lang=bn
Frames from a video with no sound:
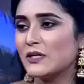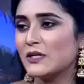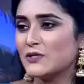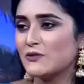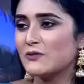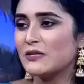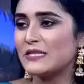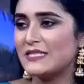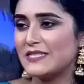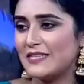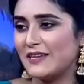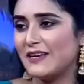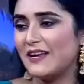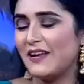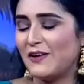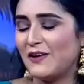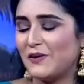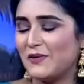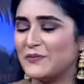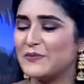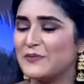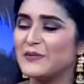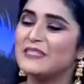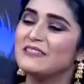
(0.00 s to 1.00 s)
তো
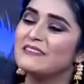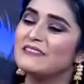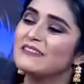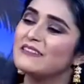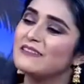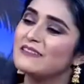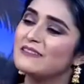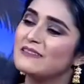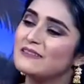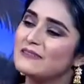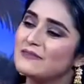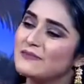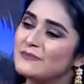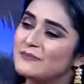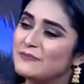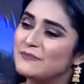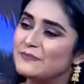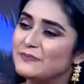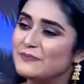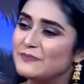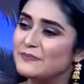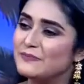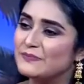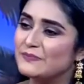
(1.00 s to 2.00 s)
হ্যাঁ, করেই ফেলি
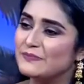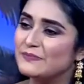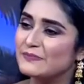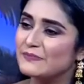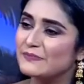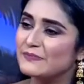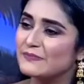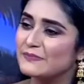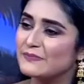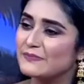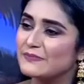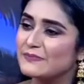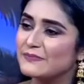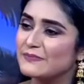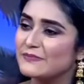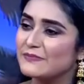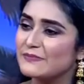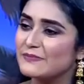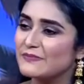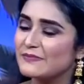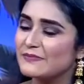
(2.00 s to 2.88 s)
অনেক ভুল তো